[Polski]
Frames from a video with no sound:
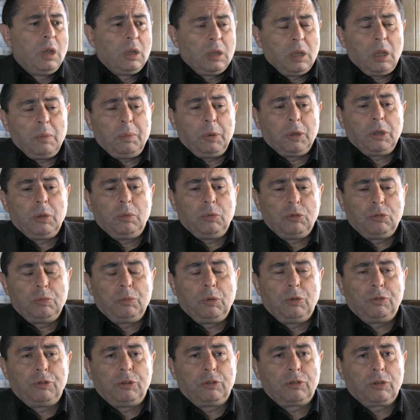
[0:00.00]
No a potem już
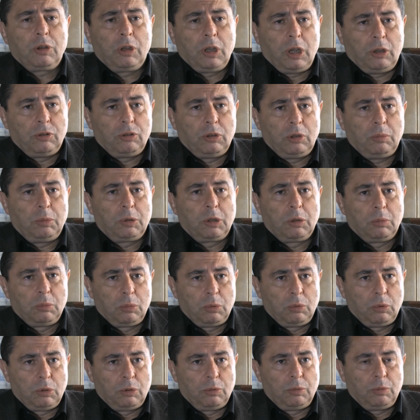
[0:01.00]
było wszystko jasne. No, potem
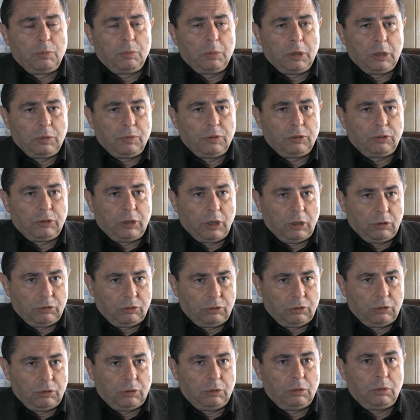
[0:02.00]
były
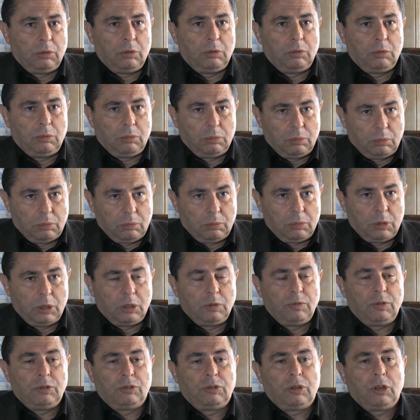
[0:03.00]
manifestacje,
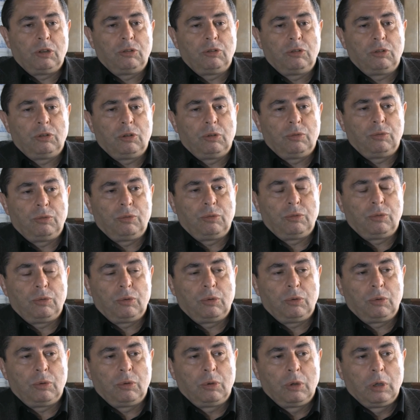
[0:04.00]
manifestacje
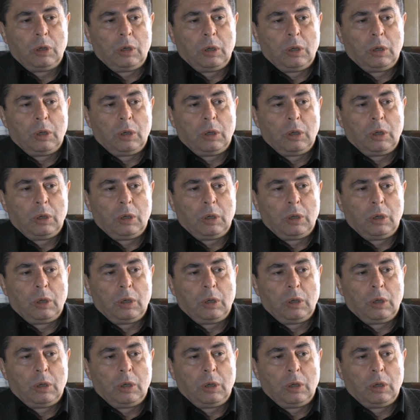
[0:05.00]
w,